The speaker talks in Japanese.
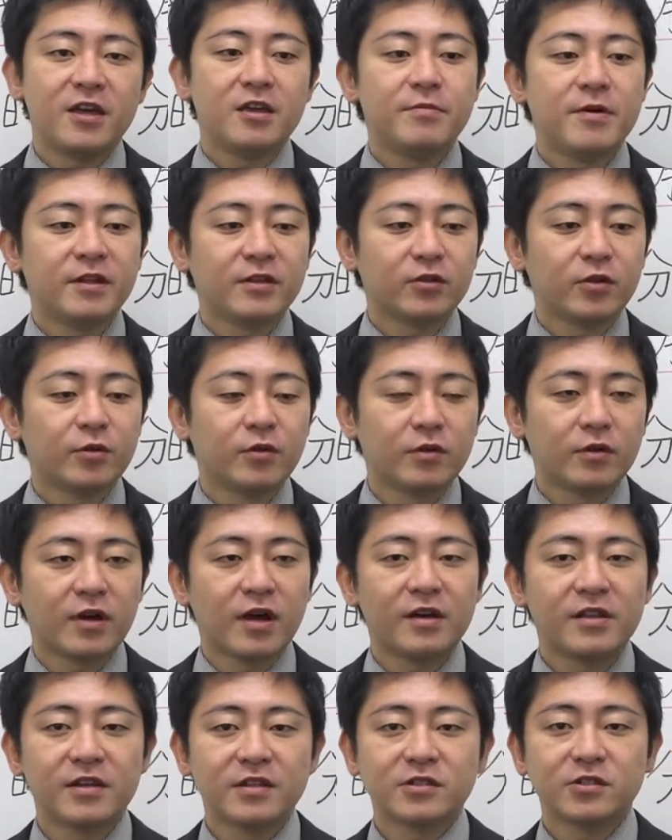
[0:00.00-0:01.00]
イベントの
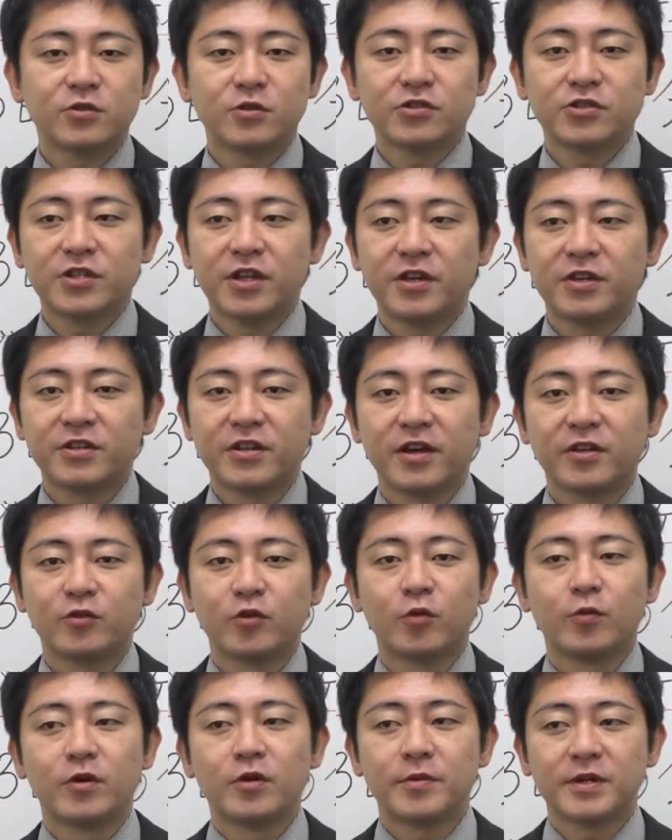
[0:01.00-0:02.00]
ガイダンスをしていきたい
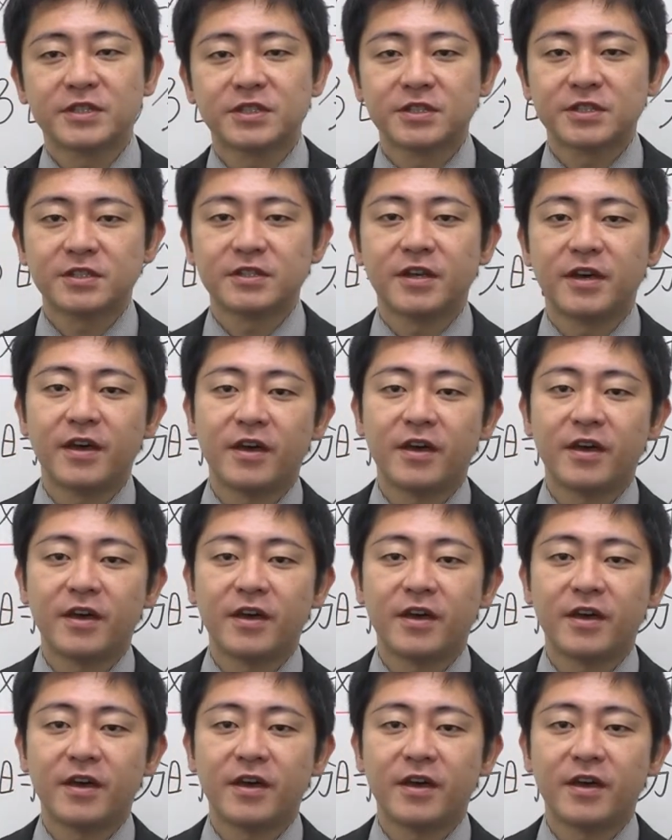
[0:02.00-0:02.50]
と思います。